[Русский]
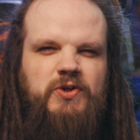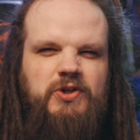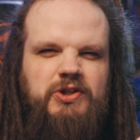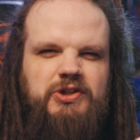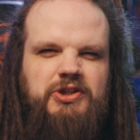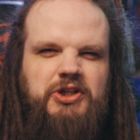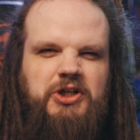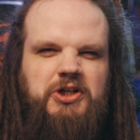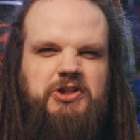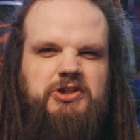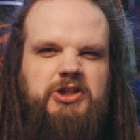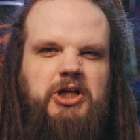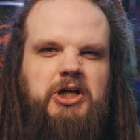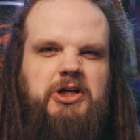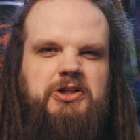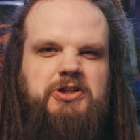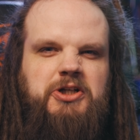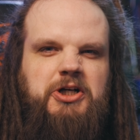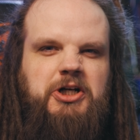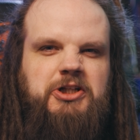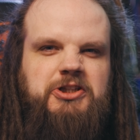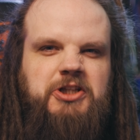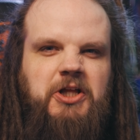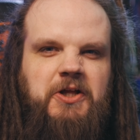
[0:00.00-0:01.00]
Так-та,
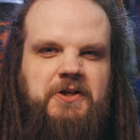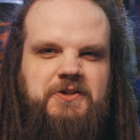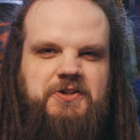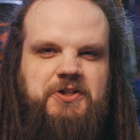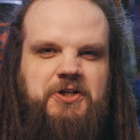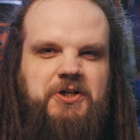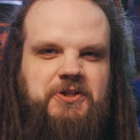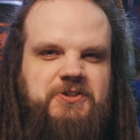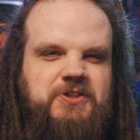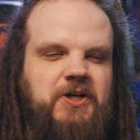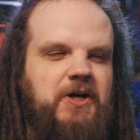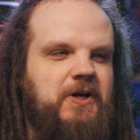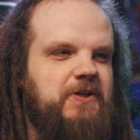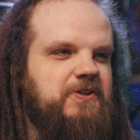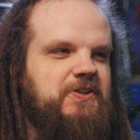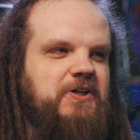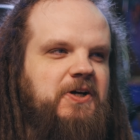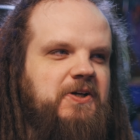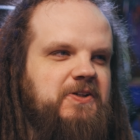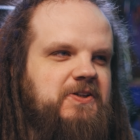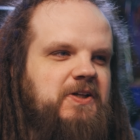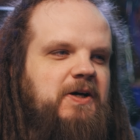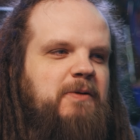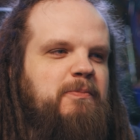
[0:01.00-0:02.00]
так-та, так-та,
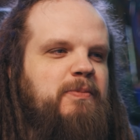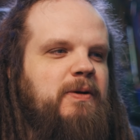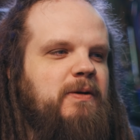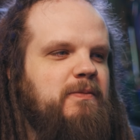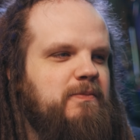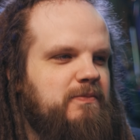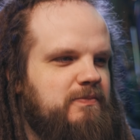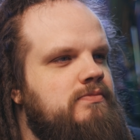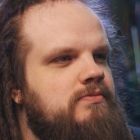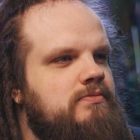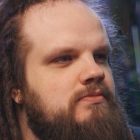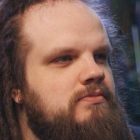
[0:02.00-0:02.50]
так-та, прям.